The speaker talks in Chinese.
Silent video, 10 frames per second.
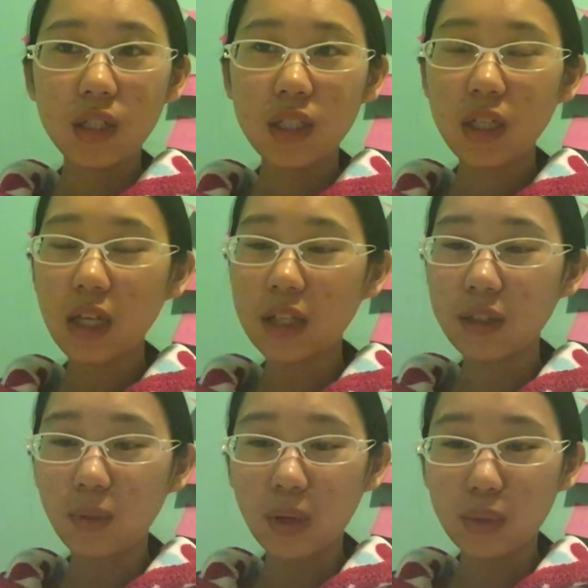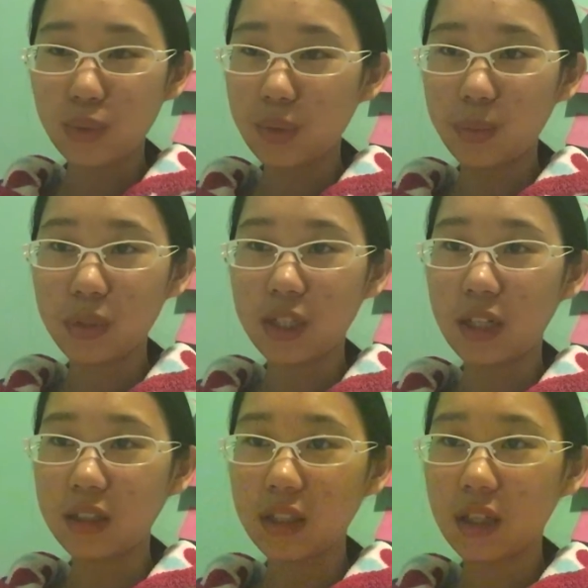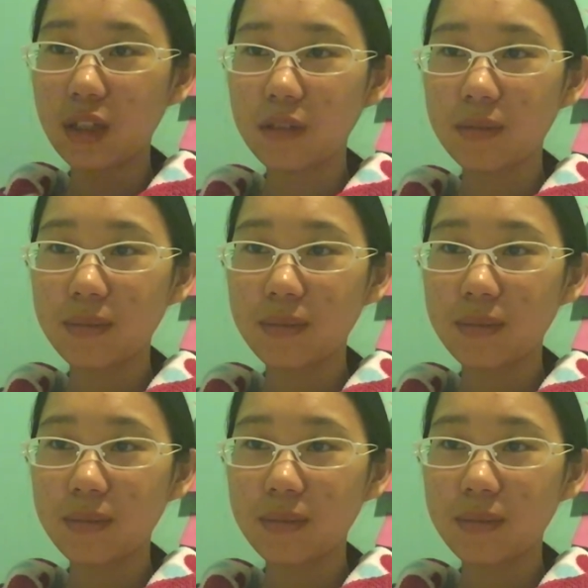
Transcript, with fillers: 这样的话学不成的。